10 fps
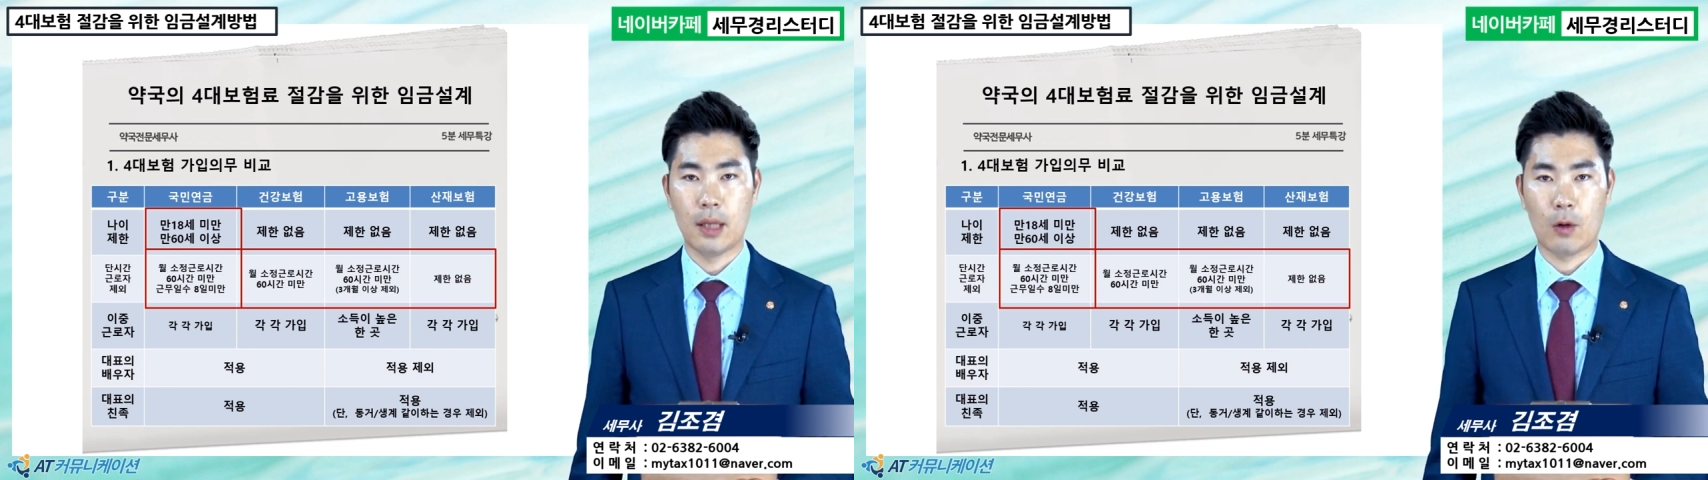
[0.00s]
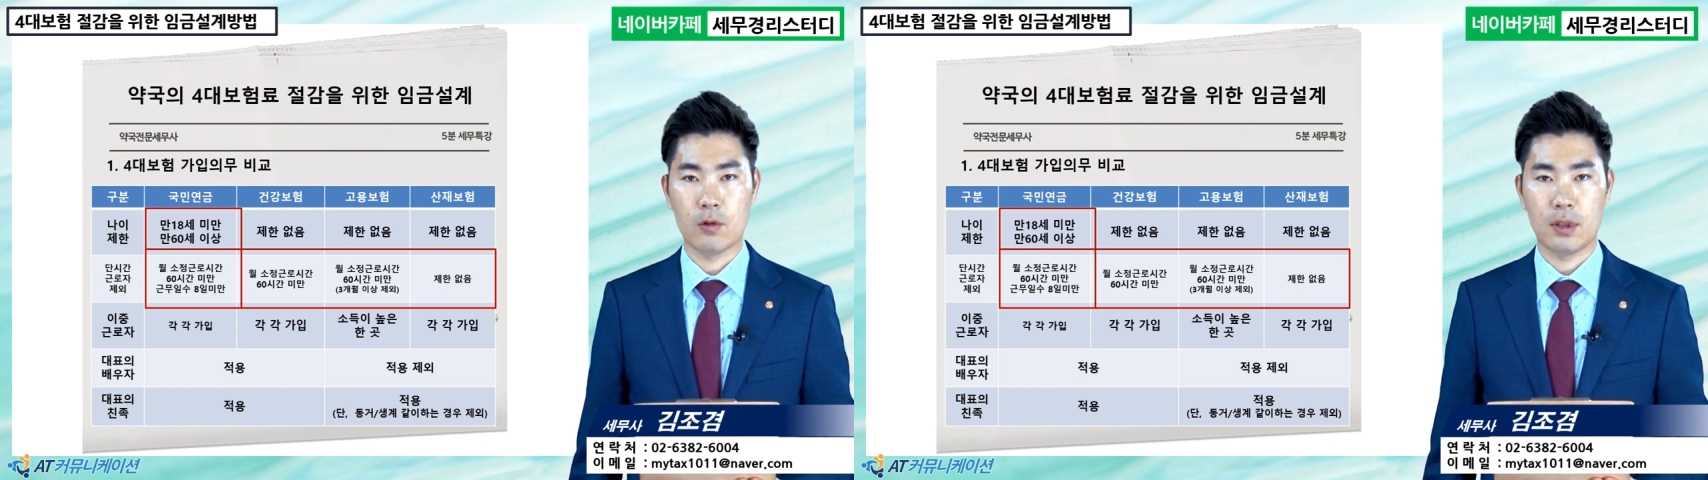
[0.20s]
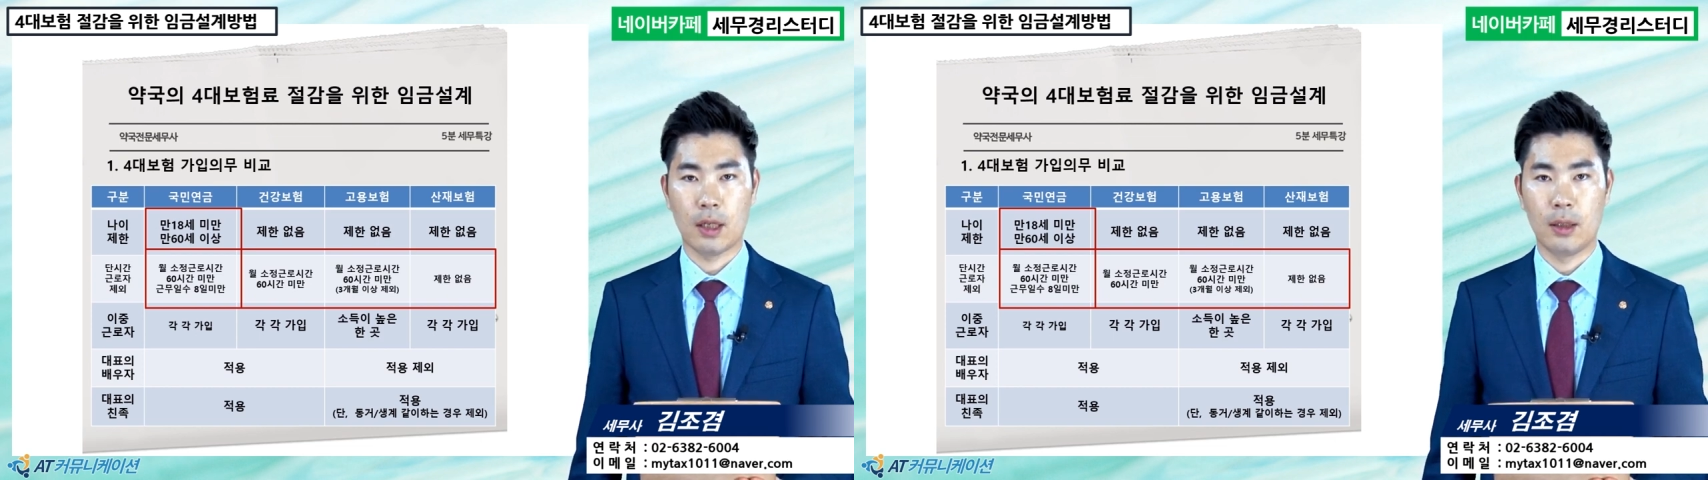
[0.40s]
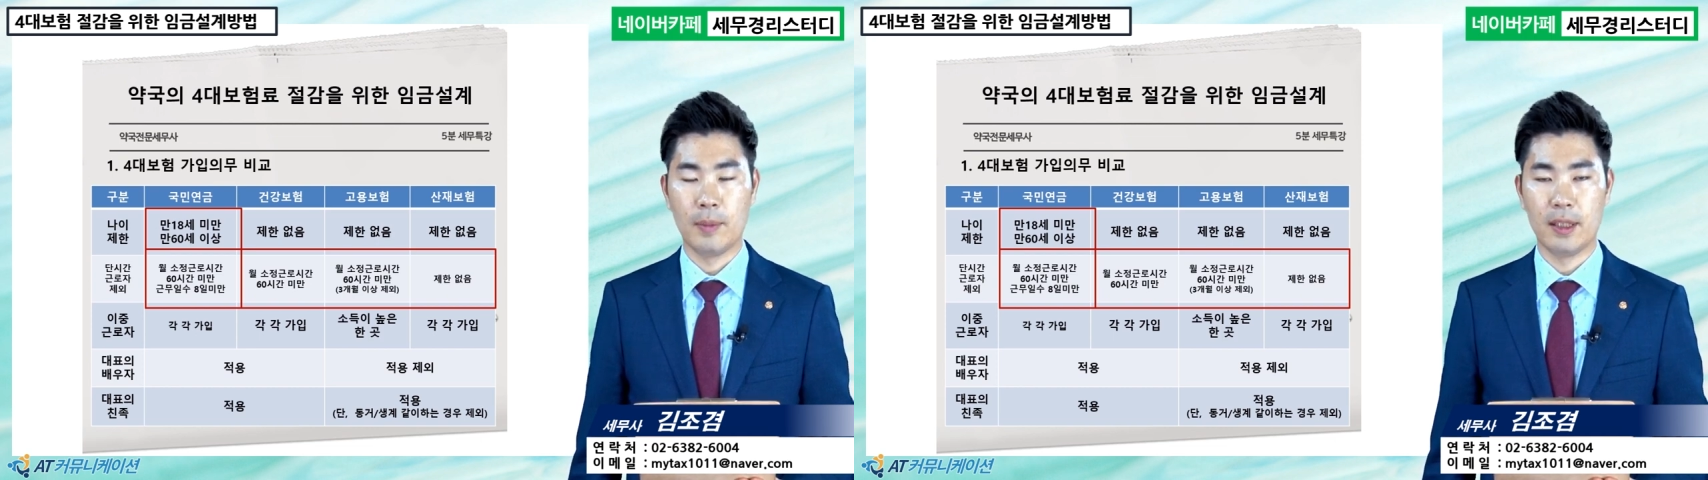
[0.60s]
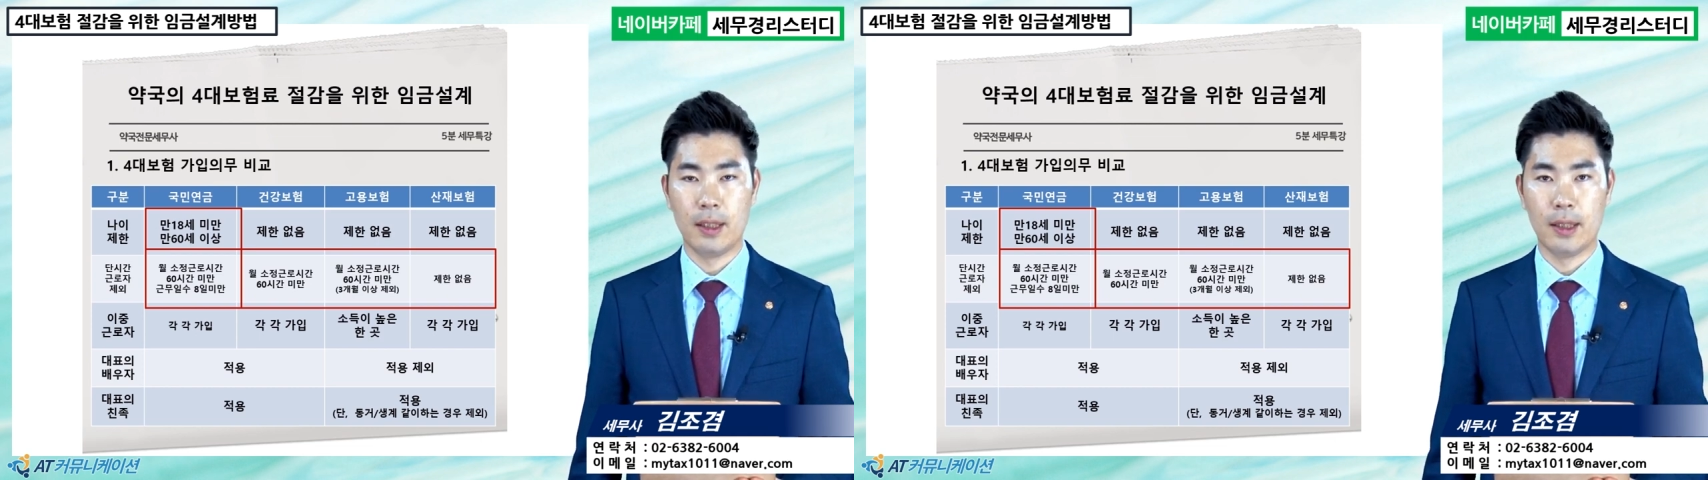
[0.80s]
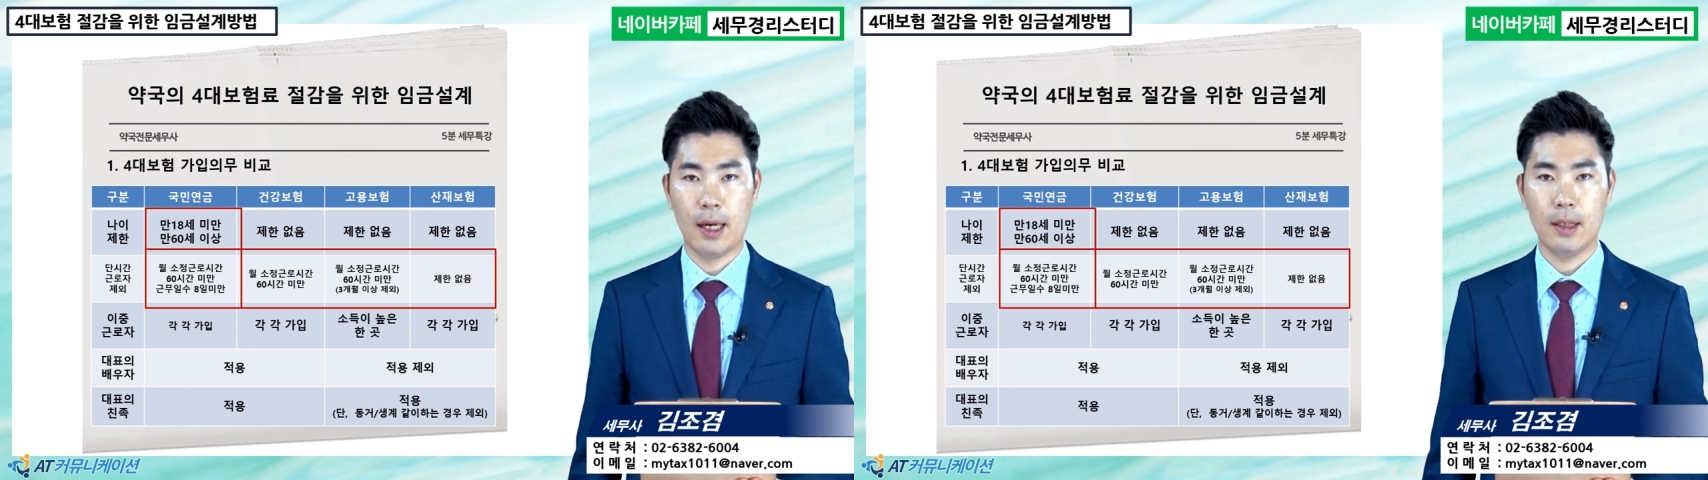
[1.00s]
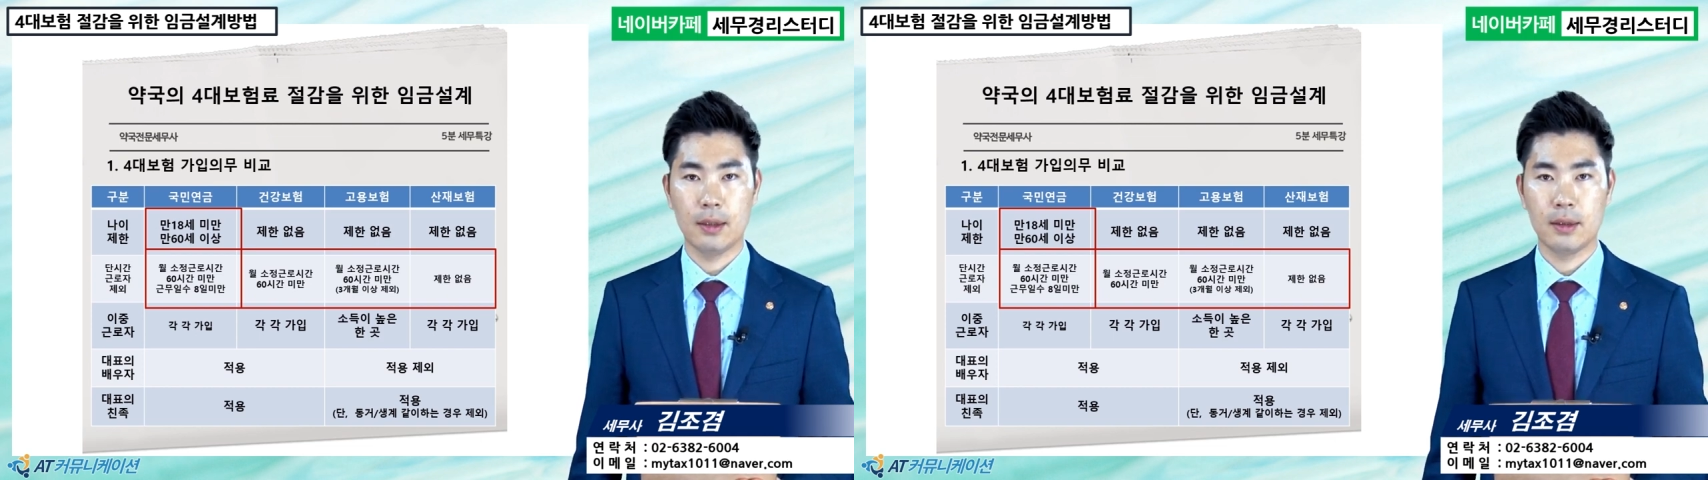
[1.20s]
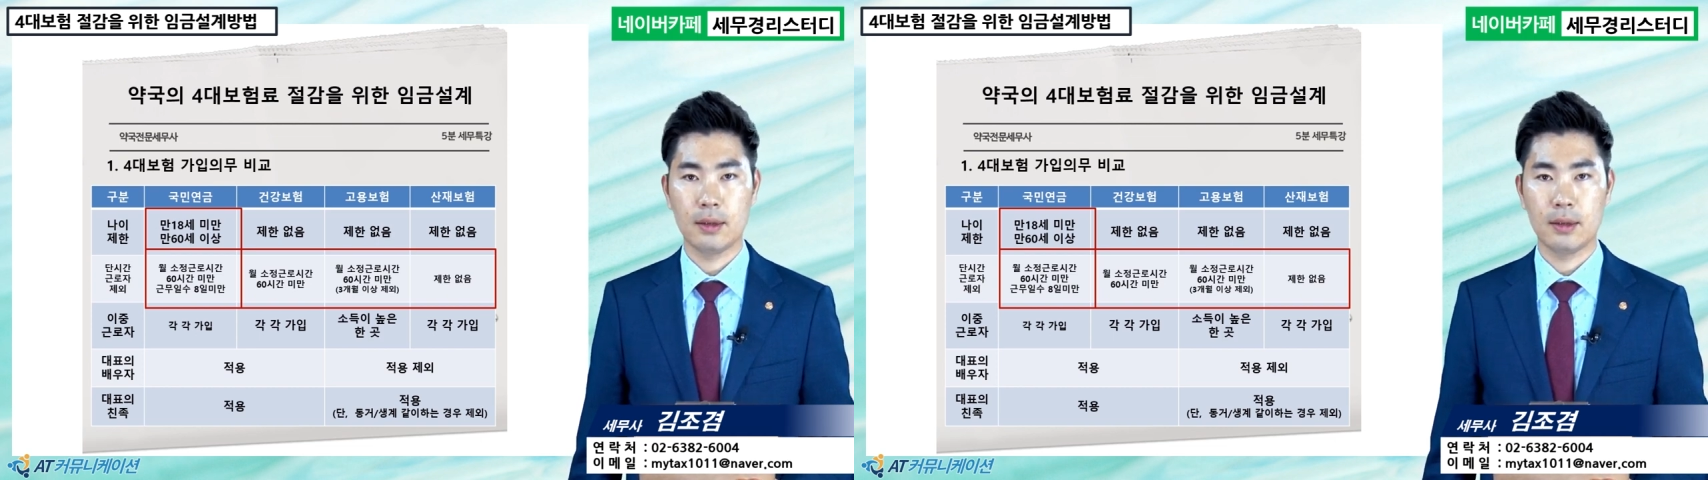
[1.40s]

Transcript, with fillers: 약국장님들이나